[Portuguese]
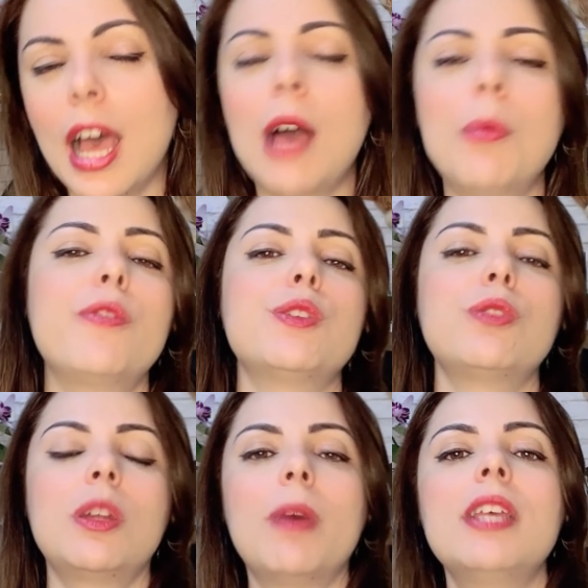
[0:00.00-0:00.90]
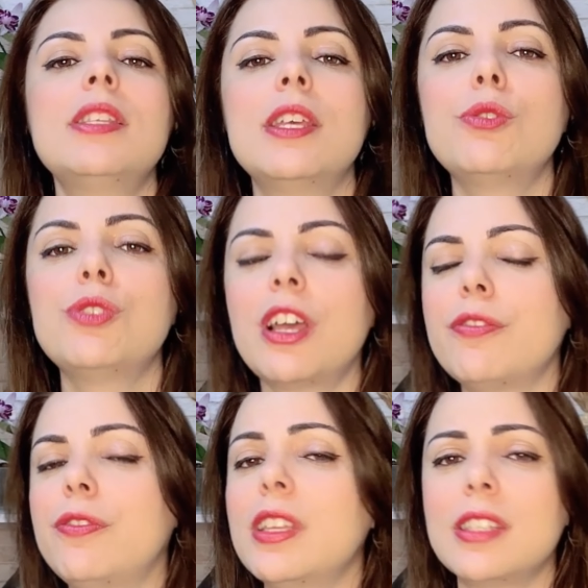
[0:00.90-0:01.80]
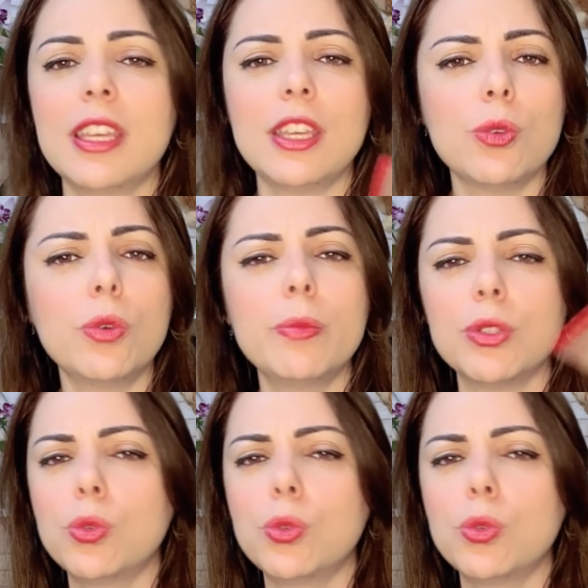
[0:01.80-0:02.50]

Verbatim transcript: Ah, professora, mas eu já fiz aí uma,